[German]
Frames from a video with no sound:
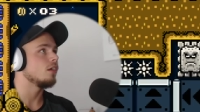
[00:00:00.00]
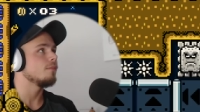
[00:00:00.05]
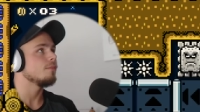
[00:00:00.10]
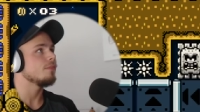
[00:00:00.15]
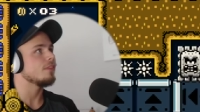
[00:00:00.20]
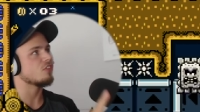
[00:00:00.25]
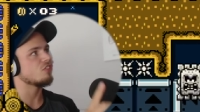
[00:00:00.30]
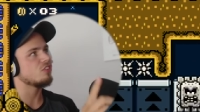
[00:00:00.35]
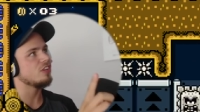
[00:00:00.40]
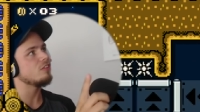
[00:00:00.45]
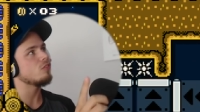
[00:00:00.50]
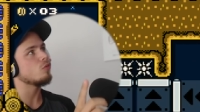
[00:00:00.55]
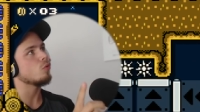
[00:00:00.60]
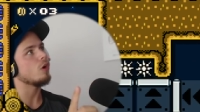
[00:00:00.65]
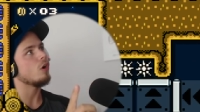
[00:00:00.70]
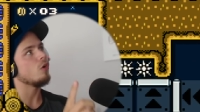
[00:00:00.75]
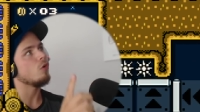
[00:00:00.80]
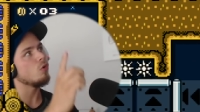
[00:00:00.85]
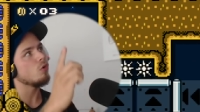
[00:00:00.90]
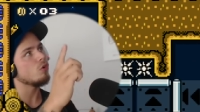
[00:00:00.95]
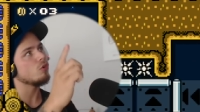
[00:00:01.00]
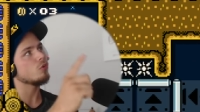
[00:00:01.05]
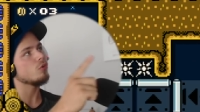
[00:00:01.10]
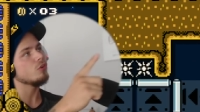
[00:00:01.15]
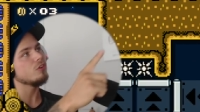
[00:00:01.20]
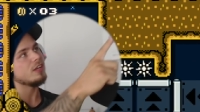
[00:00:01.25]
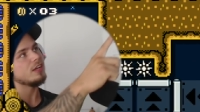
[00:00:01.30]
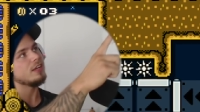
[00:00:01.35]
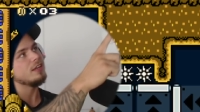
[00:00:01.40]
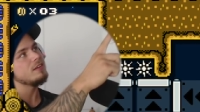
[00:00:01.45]
da steht sogar hoch und
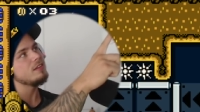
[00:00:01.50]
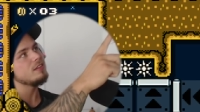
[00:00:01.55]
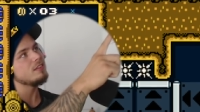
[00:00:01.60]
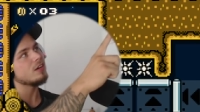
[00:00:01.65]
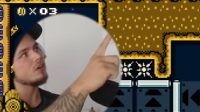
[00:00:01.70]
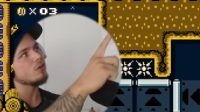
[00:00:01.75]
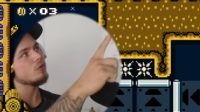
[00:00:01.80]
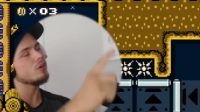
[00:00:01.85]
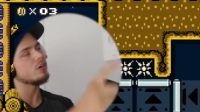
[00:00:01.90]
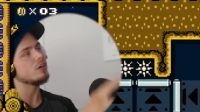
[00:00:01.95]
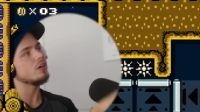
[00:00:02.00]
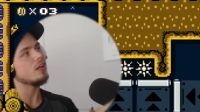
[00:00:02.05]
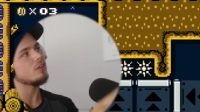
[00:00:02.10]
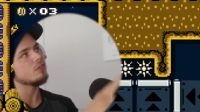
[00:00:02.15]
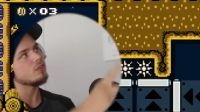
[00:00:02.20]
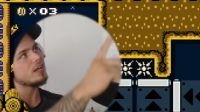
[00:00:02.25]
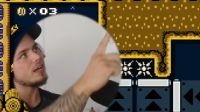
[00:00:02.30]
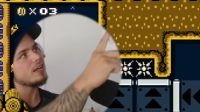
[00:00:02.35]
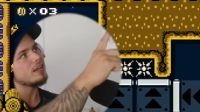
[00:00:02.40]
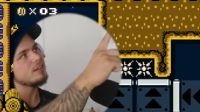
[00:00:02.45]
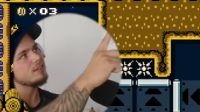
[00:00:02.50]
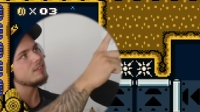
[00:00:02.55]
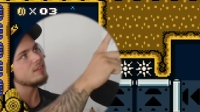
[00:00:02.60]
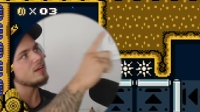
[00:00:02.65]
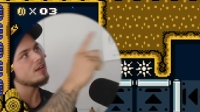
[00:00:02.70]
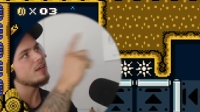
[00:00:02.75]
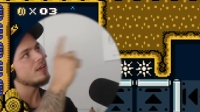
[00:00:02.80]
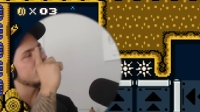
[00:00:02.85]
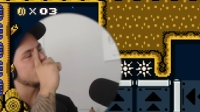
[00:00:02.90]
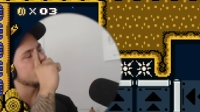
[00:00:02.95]
runter in dieser Röhre. Also da in
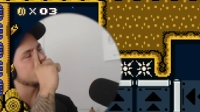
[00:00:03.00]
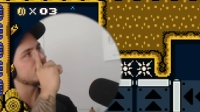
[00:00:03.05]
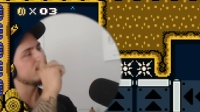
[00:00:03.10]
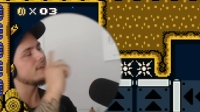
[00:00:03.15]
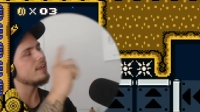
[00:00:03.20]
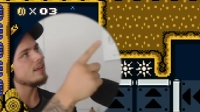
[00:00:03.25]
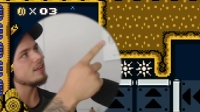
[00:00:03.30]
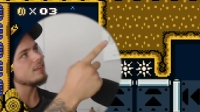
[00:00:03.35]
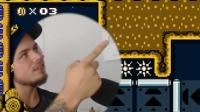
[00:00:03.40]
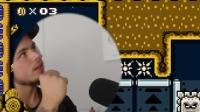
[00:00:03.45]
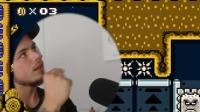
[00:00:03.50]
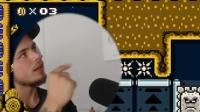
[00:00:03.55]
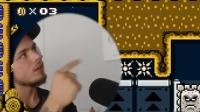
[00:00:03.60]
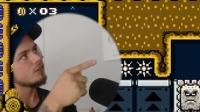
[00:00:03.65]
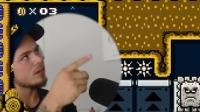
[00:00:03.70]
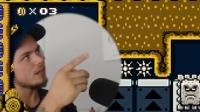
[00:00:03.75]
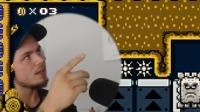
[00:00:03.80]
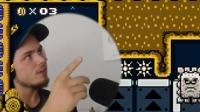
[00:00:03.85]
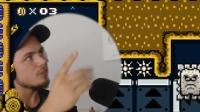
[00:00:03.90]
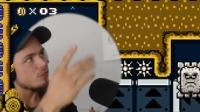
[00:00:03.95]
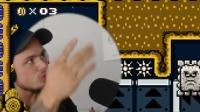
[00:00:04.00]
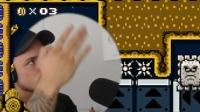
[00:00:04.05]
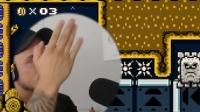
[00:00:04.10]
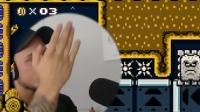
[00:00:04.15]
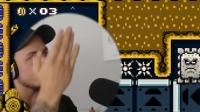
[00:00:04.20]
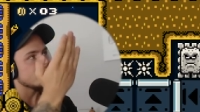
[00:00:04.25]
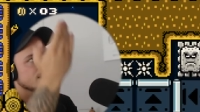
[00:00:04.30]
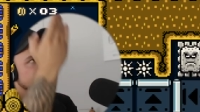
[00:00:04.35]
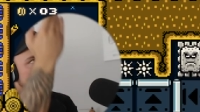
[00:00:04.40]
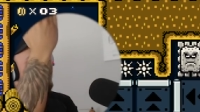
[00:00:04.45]
dieser, seht ihr das? Also da ist sogar
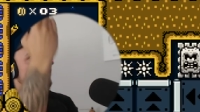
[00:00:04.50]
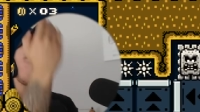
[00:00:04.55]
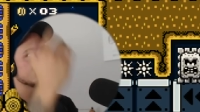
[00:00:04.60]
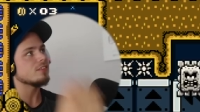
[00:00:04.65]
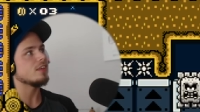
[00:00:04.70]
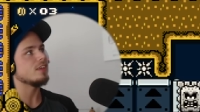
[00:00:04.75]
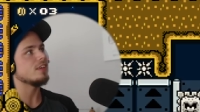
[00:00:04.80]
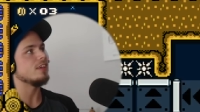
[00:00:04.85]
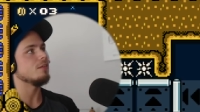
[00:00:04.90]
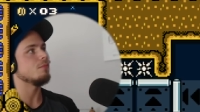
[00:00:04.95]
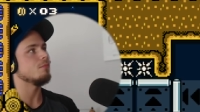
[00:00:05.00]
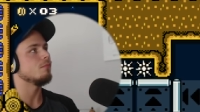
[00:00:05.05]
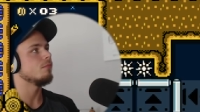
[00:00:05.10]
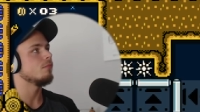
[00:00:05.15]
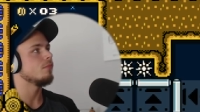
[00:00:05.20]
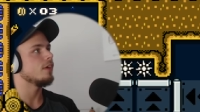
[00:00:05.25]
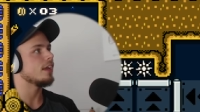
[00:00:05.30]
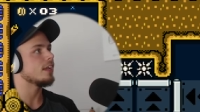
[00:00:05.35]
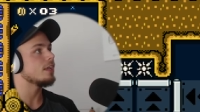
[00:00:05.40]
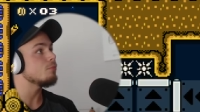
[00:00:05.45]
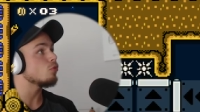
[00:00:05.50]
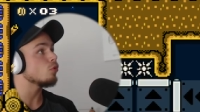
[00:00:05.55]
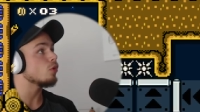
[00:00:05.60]
ein Hinweis gegeben. Er gibt sogar